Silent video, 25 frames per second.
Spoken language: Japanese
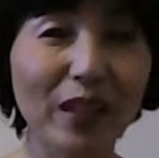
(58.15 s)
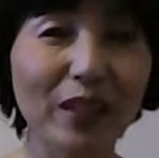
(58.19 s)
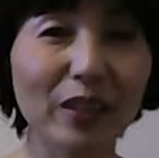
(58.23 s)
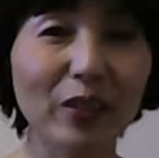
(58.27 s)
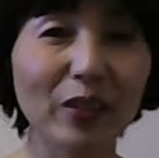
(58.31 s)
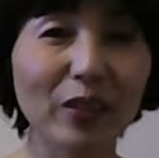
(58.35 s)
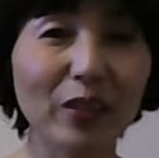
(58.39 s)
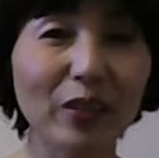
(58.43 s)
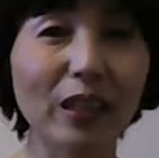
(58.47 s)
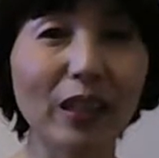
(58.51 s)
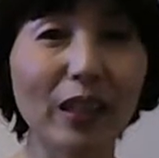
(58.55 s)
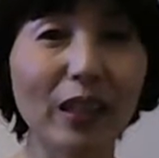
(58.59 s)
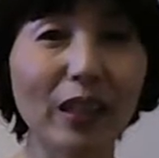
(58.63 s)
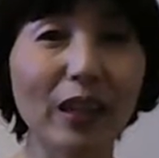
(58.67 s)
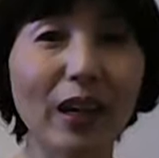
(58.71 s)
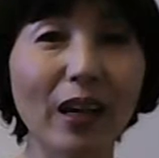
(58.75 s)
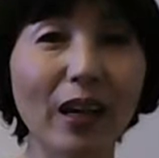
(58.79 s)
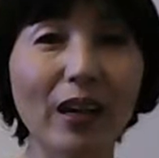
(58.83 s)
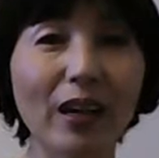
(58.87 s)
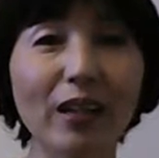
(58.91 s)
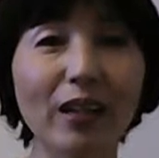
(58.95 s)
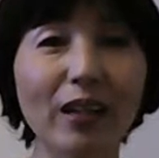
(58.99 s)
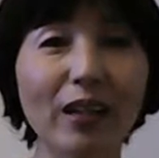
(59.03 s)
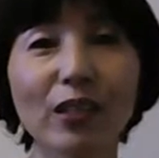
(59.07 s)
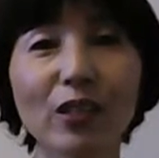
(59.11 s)
それから
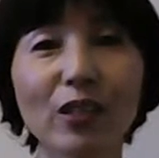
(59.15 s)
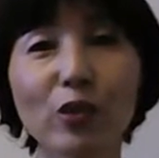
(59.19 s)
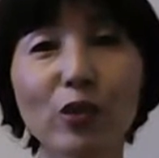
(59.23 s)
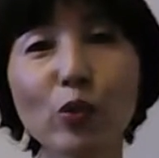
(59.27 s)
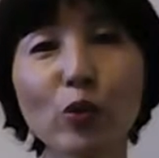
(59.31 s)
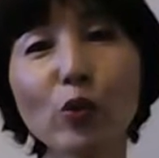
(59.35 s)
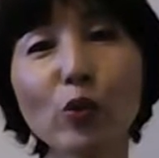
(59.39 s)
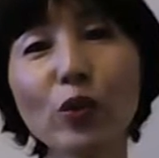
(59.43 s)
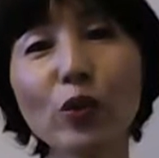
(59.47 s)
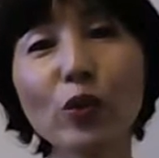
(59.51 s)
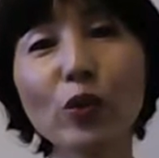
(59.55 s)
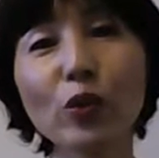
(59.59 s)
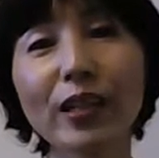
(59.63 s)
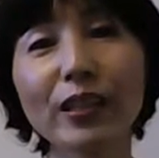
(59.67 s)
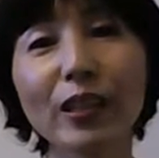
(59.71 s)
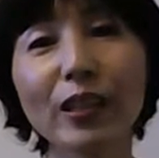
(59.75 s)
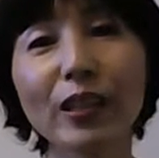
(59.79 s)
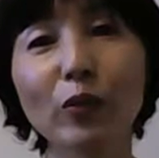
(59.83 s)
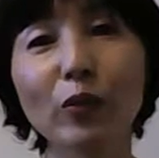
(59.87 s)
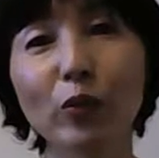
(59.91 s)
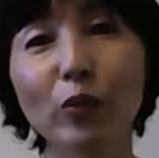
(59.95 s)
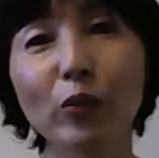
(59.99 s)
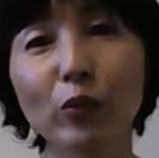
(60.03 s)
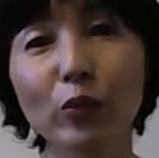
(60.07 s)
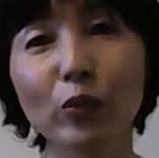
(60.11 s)
将来へ
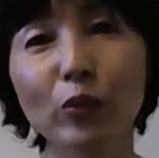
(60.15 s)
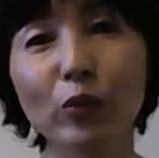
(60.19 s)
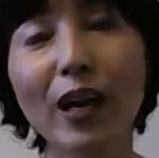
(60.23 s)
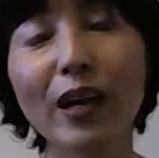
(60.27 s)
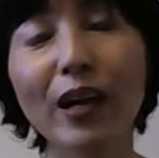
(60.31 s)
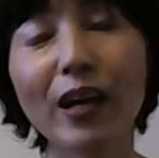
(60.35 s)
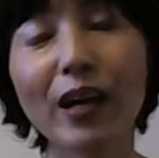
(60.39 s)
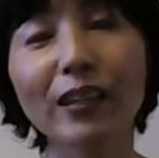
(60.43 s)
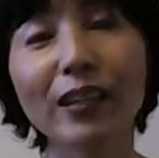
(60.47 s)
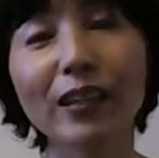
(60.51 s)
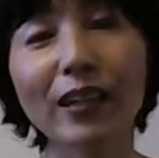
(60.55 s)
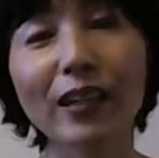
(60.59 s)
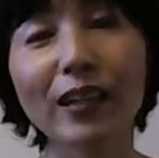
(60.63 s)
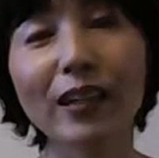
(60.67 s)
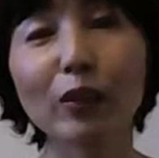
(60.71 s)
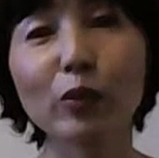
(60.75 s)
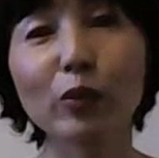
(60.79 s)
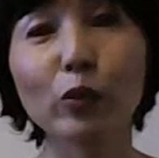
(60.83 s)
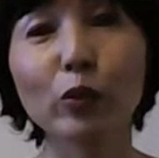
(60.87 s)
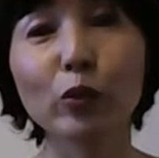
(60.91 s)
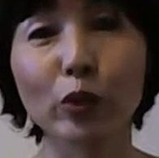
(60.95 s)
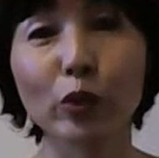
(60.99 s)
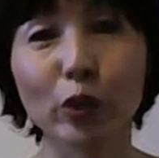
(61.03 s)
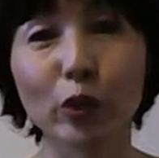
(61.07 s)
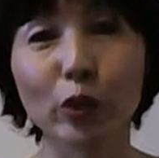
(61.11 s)
の不安から
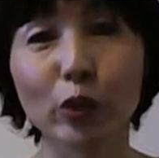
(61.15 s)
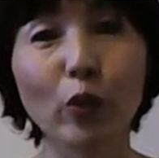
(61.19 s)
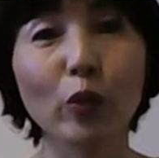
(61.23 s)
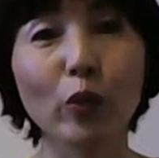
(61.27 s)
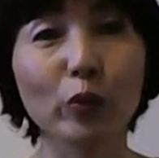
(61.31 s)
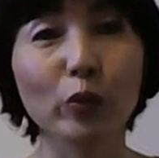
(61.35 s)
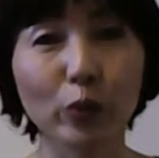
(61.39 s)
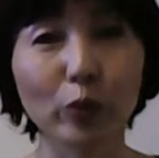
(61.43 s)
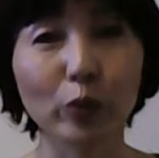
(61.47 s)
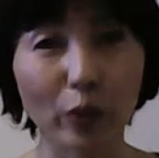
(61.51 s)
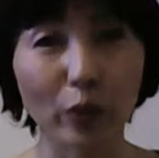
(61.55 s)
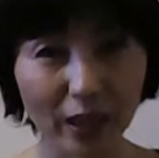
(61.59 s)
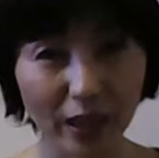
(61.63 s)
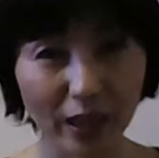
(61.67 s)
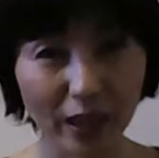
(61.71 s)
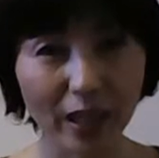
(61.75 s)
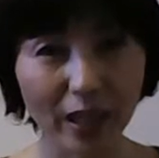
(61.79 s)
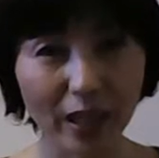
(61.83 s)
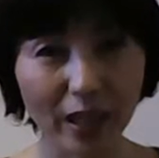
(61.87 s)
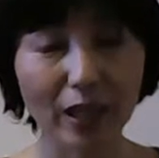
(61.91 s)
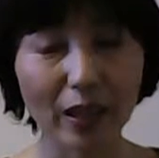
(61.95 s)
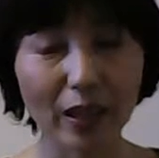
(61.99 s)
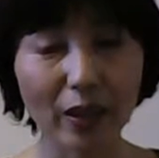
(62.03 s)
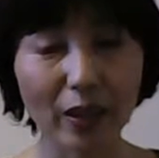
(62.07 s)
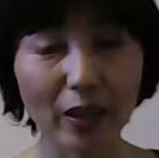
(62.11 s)
来る恐怖とかね
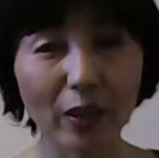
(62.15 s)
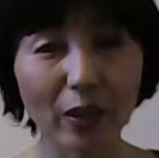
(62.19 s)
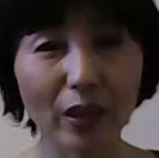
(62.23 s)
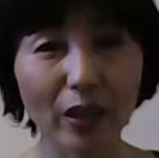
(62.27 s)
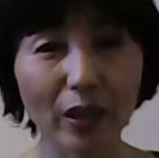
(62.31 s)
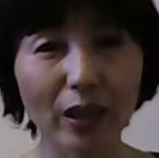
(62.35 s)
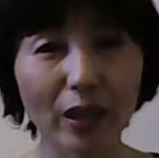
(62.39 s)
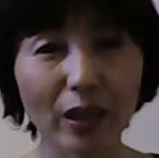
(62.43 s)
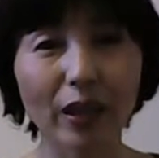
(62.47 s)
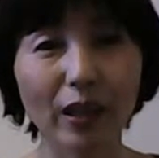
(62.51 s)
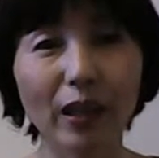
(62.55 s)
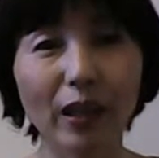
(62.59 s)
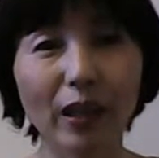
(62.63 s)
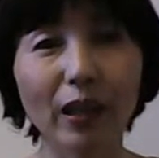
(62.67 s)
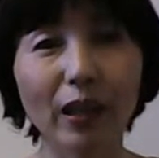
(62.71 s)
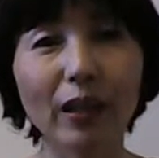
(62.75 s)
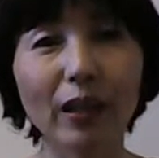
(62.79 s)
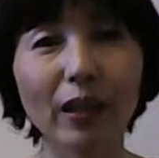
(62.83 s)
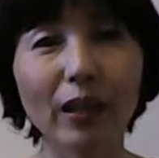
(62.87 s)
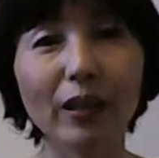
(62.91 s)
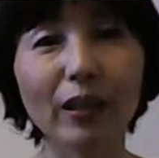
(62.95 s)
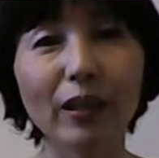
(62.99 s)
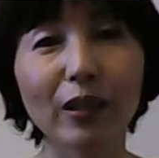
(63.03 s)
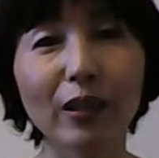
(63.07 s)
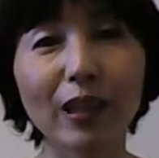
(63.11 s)

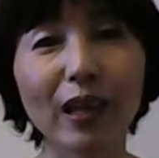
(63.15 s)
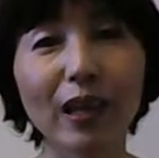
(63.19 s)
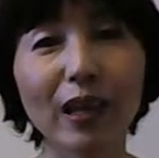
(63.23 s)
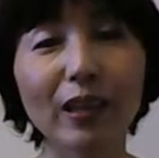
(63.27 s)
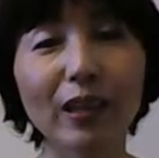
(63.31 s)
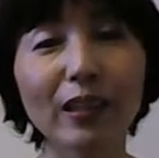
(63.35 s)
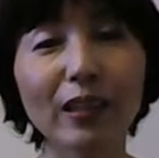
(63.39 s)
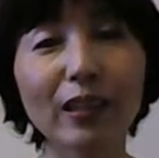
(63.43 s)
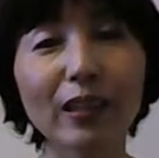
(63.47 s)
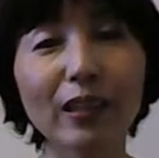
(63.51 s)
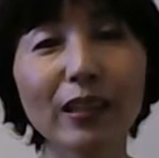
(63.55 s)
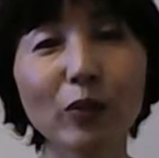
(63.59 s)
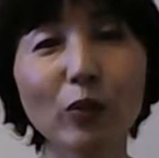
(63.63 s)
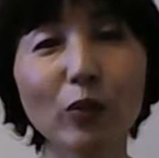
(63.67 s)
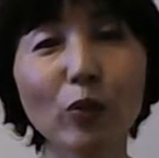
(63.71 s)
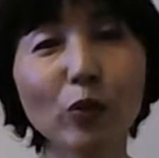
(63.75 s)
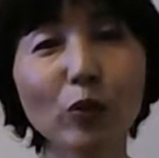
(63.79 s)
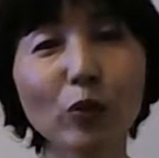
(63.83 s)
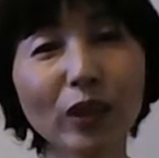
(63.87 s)
ああれこう